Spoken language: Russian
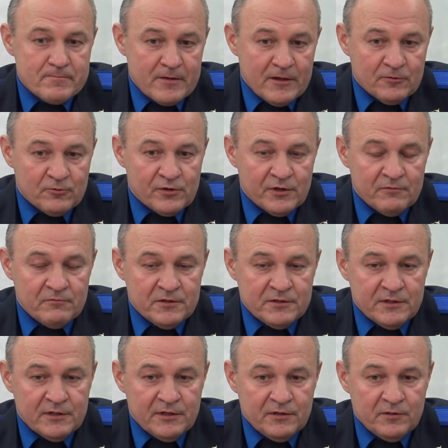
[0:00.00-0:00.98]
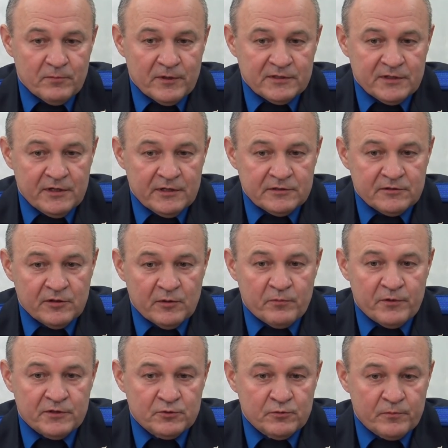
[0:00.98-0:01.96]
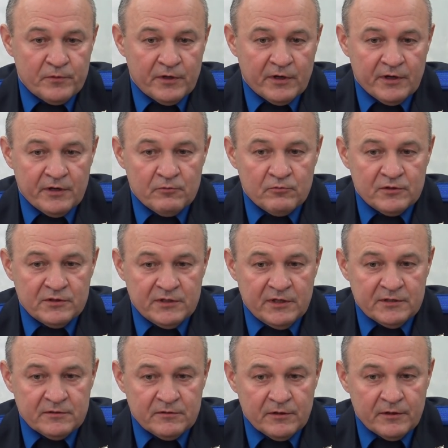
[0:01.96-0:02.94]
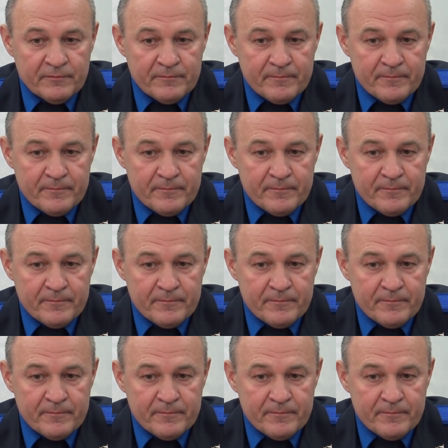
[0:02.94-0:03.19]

которые видели непосредственно преступника и его действия,